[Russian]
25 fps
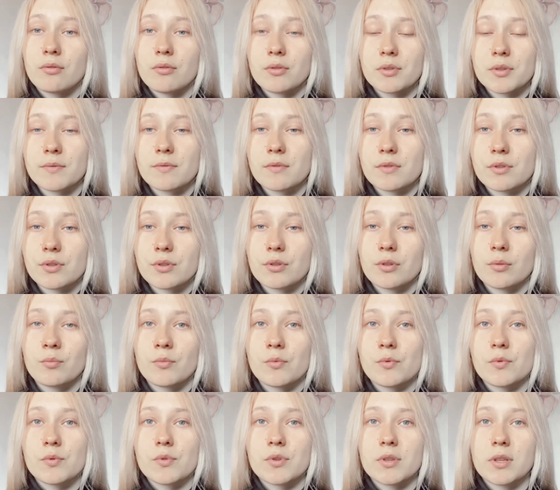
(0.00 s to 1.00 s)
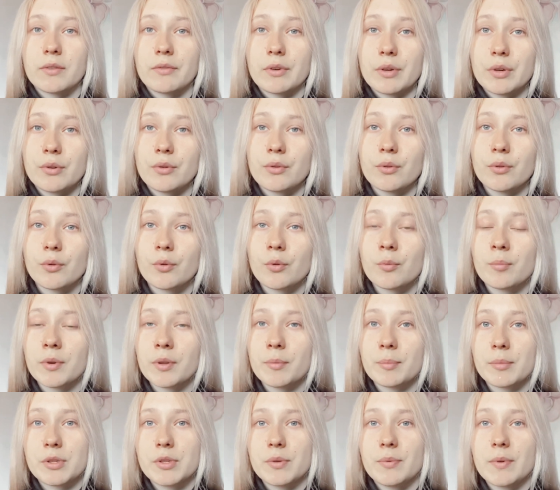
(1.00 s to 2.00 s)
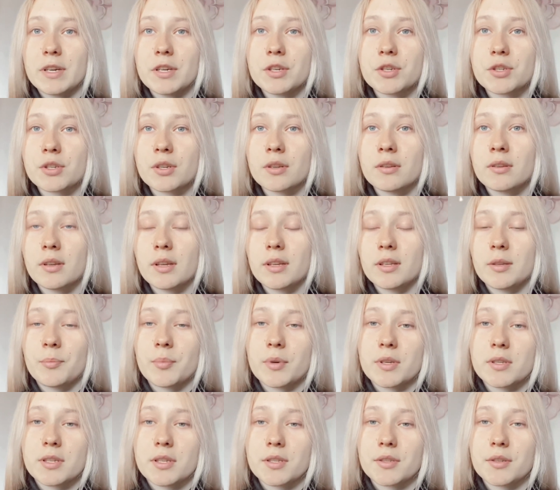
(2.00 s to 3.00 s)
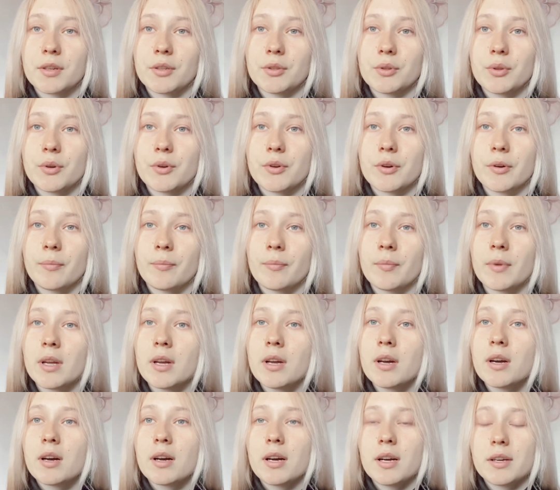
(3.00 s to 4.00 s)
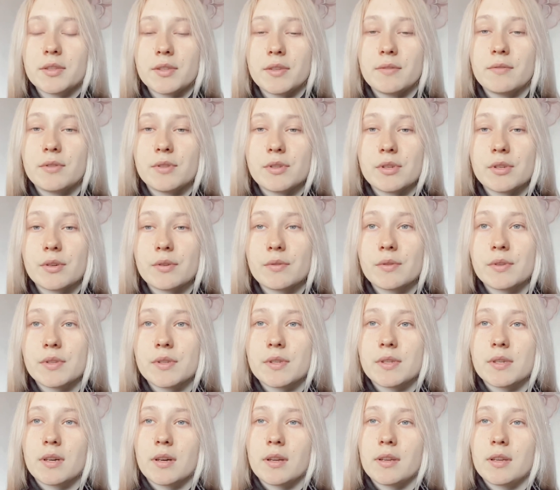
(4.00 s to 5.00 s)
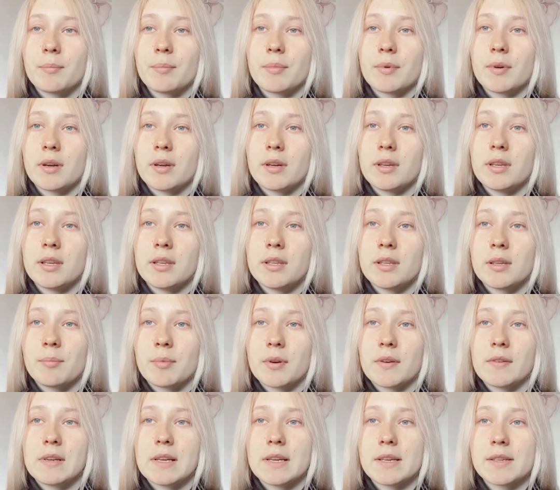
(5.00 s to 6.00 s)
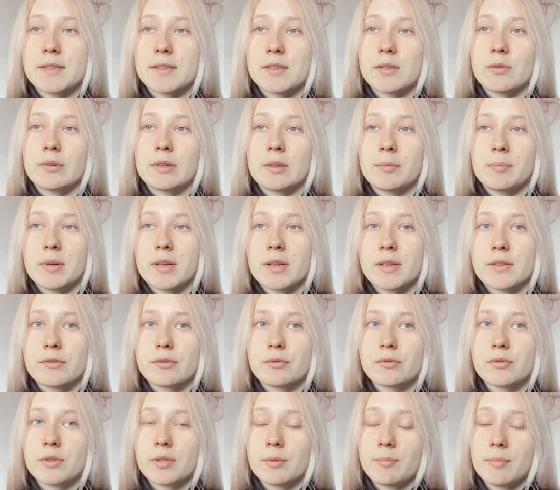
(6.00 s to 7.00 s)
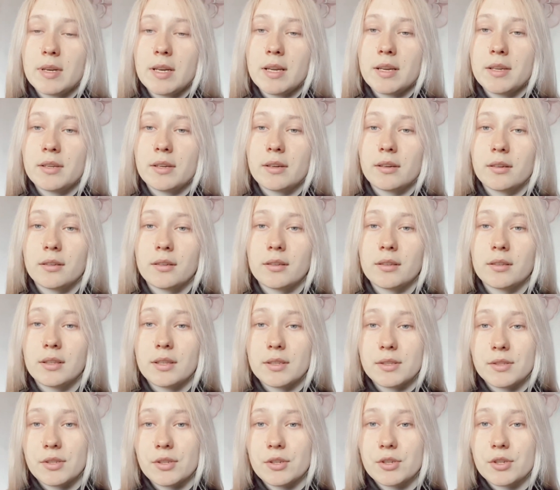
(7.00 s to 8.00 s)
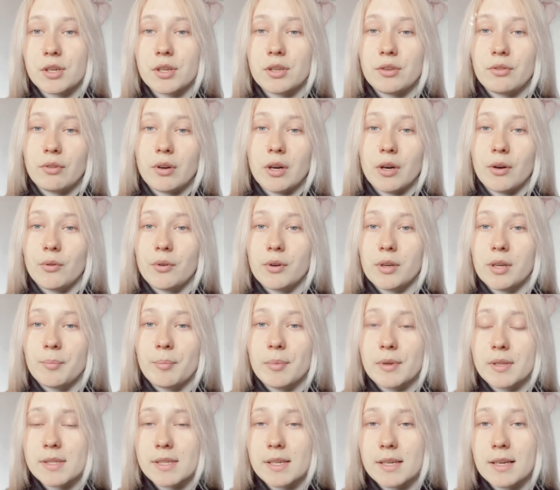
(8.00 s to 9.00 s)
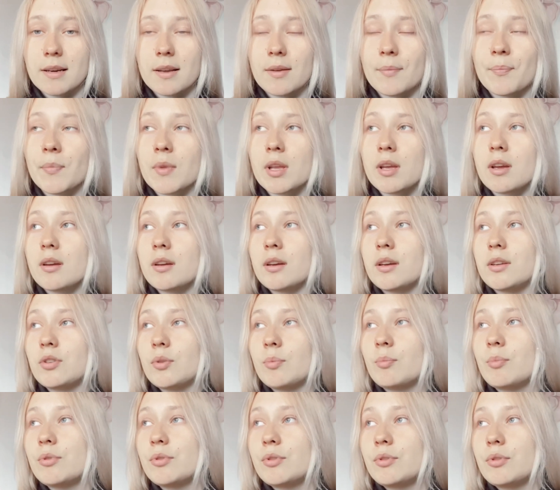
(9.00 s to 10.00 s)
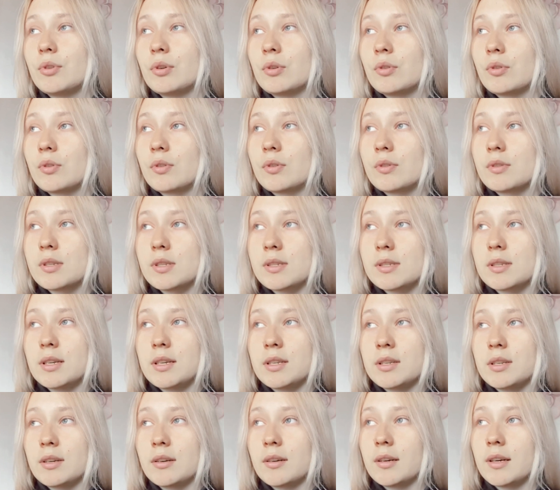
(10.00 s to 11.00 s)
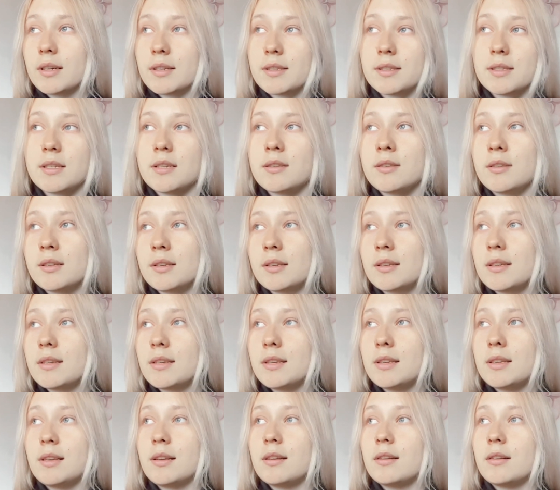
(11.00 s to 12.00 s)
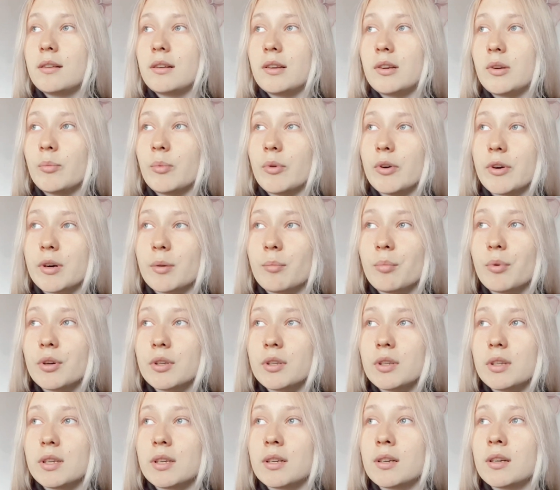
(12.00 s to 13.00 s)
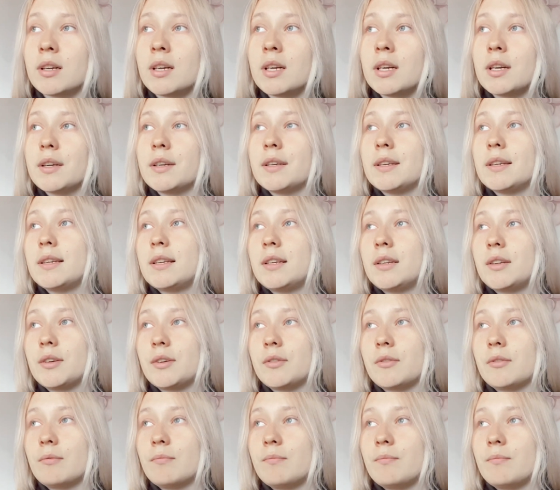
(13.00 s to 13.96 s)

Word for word: Оксфордскому словарю, human motivation — это процесс, в котором активизируется и направляется, укрепляется устремление к достижению какой-либо цели. Это будь то создание картины или любой работы, или